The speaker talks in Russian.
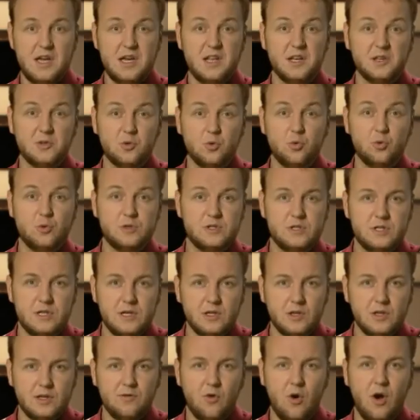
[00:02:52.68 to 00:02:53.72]
и
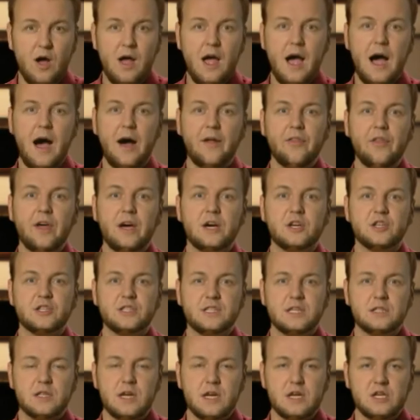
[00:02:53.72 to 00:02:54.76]
надкусил его, она аж
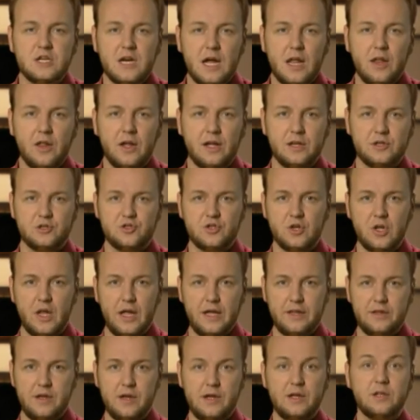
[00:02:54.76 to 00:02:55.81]
задрожала от
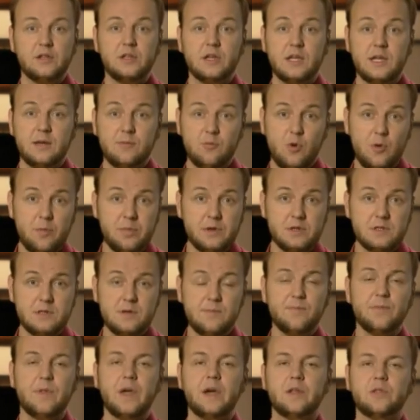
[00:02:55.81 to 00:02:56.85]
желания. И таким
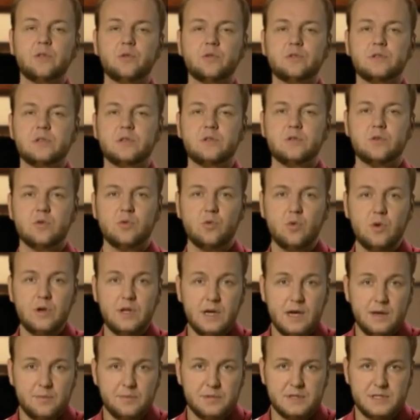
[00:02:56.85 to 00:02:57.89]
образом, одну за
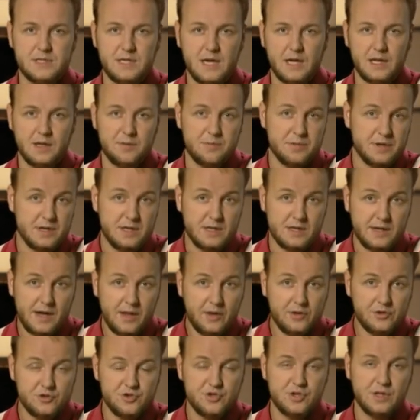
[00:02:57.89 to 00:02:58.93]
другой, обезьяна
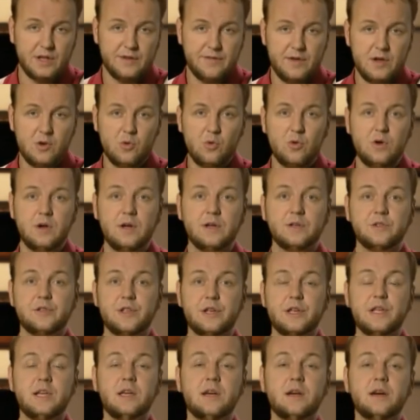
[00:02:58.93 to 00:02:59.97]
проиграла человеку
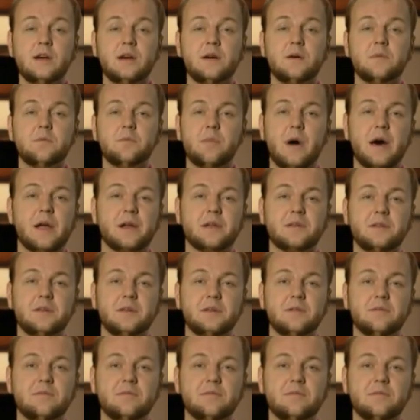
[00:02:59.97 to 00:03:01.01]
три партии.